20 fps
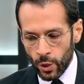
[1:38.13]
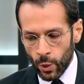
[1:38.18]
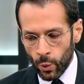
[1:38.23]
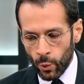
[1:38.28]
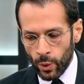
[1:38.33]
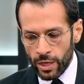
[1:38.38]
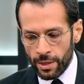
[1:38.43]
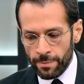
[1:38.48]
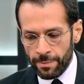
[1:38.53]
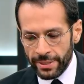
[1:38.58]

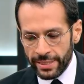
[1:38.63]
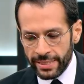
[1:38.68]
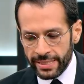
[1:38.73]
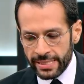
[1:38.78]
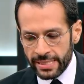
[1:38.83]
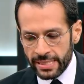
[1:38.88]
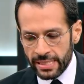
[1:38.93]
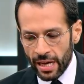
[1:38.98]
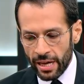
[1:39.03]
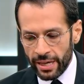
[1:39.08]

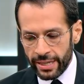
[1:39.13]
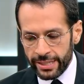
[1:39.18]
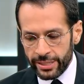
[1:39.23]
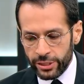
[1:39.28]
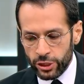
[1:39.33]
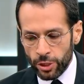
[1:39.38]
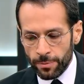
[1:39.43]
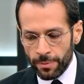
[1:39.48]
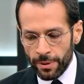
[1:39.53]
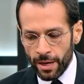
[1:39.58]
والبنت صارت
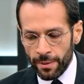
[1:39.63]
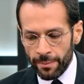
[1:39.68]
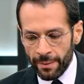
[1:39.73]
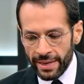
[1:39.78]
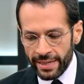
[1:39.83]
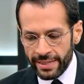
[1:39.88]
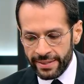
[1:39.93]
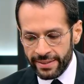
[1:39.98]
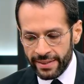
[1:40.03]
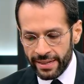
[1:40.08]
شبه
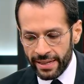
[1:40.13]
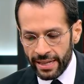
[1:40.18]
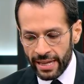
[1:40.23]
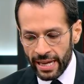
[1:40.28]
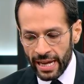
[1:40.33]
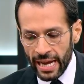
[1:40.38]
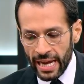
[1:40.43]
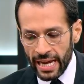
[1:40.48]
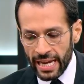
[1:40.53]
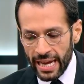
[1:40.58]
ميته
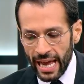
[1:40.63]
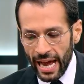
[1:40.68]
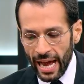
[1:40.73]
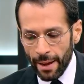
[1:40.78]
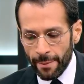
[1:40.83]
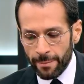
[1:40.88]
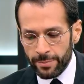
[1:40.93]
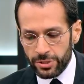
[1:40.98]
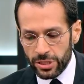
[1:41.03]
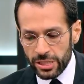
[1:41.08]

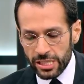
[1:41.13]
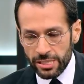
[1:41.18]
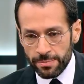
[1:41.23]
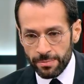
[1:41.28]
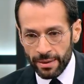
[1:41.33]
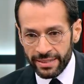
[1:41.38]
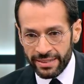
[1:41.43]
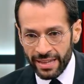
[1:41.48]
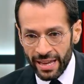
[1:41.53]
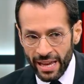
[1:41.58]
لحم
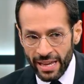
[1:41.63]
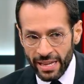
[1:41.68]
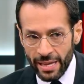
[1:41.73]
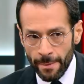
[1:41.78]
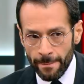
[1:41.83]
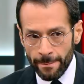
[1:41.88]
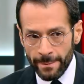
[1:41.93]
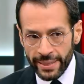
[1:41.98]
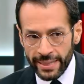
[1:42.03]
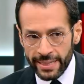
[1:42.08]
جسمها
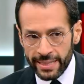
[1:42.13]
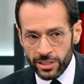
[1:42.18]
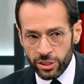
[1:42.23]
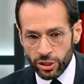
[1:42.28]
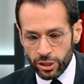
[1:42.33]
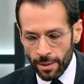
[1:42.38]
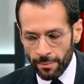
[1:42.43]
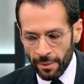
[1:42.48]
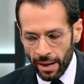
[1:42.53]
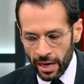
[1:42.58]
دايب مثل
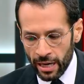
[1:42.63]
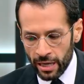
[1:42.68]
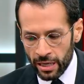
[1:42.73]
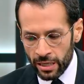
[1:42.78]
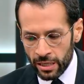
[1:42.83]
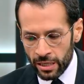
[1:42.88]
الشمعه